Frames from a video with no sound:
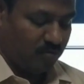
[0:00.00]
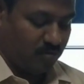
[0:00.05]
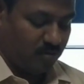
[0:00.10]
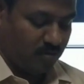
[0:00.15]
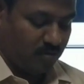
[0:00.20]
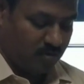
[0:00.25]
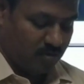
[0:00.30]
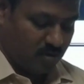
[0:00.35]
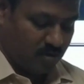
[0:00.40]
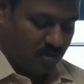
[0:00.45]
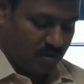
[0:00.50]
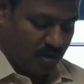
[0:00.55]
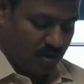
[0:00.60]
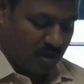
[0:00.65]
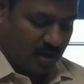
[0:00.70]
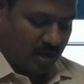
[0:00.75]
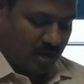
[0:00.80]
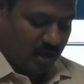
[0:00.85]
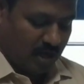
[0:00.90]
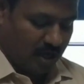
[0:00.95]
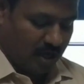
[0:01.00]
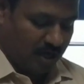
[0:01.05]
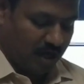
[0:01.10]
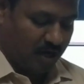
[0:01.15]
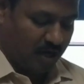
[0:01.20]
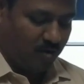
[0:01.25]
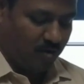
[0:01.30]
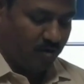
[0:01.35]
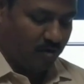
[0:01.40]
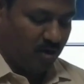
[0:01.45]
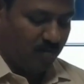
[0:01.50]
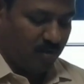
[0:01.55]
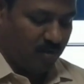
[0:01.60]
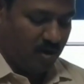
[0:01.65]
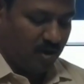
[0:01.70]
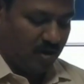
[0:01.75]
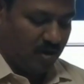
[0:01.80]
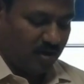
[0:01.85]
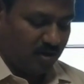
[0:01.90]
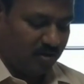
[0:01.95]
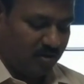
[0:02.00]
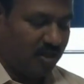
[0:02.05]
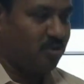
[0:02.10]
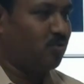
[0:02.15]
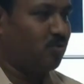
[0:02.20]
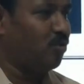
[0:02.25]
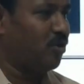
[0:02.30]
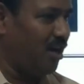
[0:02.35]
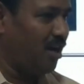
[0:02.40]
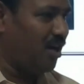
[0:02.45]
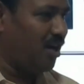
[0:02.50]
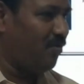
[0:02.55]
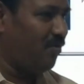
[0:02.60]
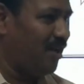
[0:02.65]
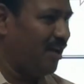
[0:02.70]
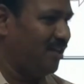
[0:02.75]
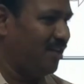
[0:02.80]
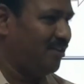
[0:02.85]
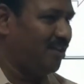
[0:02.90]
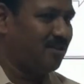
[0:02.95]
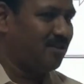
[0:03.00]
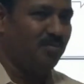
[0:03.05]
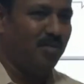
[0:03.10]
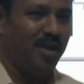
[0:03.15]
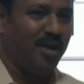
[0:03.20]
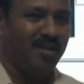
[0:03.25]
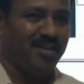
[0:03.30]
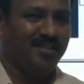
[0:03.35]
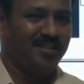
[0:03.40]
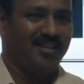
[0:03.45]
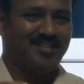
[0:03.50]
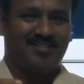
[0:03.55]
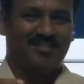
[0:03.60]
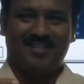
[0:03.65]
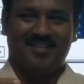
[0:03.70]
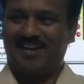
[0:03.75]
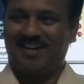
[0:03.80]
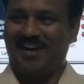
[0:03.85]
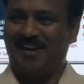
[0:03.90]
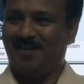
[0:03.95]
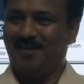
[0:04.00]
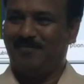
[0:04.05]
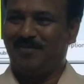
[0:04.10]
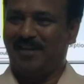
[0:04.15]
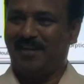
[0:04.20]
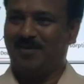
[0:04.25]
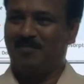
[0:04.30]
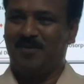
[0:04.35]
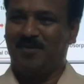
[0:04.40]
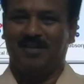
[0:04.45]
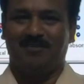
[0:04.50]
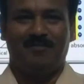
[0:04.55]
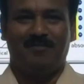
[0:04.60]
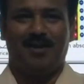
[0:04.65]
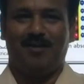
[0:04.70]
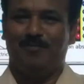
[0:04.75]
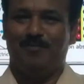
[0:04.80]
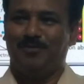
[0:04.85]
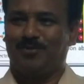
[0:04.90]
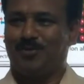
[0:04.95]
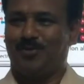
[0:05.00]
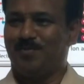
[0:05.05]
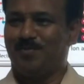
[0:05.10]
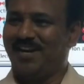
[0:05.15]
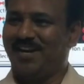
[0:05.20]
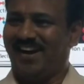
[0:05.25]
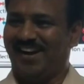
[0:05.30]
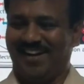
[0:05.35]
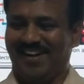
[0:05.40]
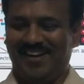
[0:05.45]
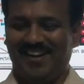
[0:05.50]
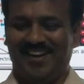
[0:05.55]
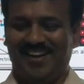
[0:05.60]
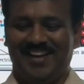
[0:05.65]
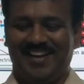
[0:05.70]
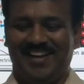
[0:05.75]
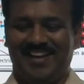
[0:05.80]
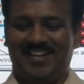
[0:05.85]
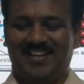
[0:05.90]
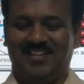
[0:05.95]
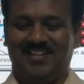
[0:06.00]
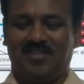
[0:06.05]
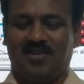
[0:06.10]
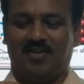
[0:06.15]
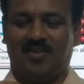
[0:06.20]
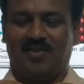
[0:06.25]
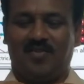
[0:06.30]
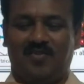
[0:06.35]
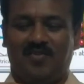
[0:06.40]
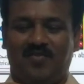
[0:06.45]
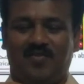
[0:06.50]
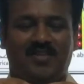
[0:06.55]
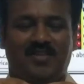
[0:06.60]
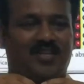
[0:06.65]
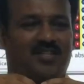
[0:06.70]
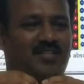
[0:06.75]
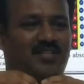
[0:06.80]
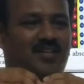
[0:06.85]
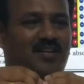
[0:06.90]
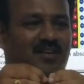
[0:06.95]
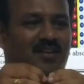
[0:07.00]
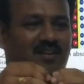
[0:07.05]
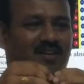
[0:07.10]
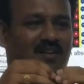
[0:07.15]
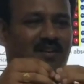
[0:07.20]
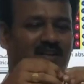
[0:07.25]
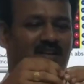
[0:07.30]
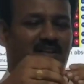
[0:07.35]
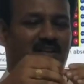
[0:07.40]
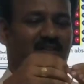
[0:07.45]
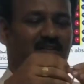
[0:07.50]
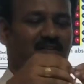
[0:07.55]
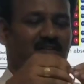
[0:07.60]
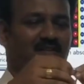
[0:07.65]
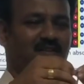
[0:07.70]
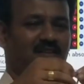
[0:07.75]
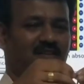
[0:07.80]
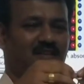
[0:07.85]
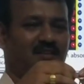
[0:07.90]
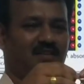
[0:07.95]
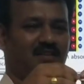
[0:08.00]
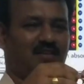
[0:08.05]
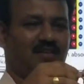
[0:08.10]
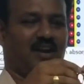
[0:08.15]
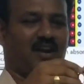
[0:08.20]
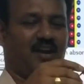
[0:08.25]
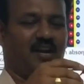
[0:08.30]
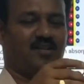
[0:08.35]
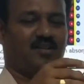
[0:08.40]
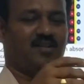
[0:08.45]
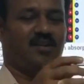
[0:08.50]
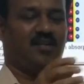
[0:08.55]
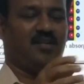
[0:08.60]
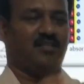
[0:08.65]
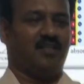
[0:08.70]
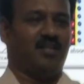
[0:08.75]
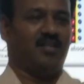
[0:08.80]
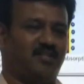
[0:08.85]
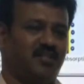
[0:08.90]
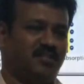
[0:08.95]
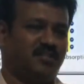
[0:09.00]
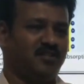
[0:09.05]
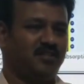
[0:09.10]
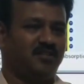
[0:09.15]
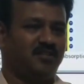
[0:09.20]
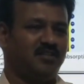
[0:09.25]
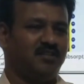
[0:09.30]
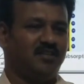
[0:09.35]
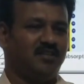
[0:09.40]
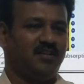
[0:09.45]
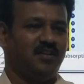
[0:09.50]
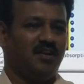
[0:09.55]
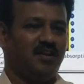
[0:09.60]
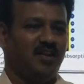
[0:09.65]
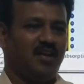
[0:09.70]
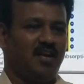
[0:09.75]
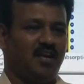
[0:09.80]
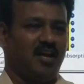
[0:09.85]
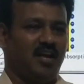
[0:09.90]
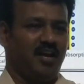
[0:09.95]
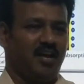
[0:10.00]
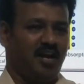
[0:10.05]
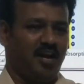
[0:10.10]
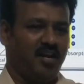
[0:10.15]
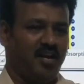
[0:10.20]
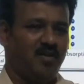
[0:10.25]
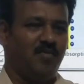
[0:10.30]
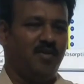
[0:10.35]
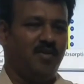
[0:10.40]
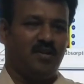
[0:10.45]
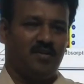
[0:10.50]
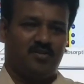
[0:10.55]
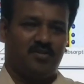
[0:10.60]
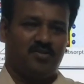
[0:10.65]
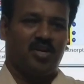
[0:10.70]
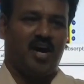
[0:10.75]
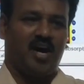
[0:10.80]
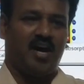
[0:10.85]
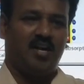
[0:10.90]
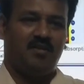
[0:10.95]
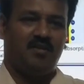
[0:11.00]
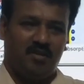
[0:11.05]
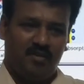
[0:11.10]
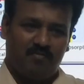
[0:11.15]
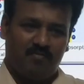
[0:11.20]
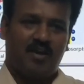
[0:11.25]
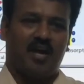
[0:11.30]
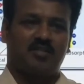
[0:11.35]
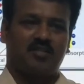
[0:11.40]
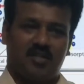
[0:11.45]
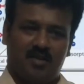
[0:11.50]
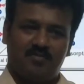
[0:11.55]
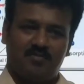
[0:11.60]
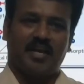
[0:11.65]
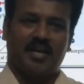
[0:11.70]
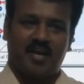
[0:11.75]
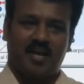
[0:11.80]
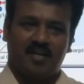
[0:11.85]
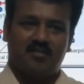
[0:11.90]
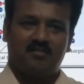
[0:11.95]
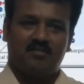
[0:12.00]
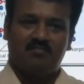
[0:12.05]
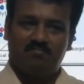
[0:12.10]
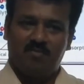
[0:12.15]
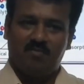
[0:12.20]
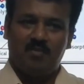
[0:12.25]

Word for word: ரிசர்ச் அப்படிங்கிறனால என்னோடய ஸ்பெயினோட அங்கே ஒர்க் பண்ணுறது முடிஞ்ச பிறகு ஏஆர்சிஐ இன்டர்நேஷ்னல் அட்வான்ஸ் சென்டரில் நாங்கள் வந்து ஒரு சீனியர் சயின்டிஸ்ட்டாக நான் ஜாயின் பண்ணேன்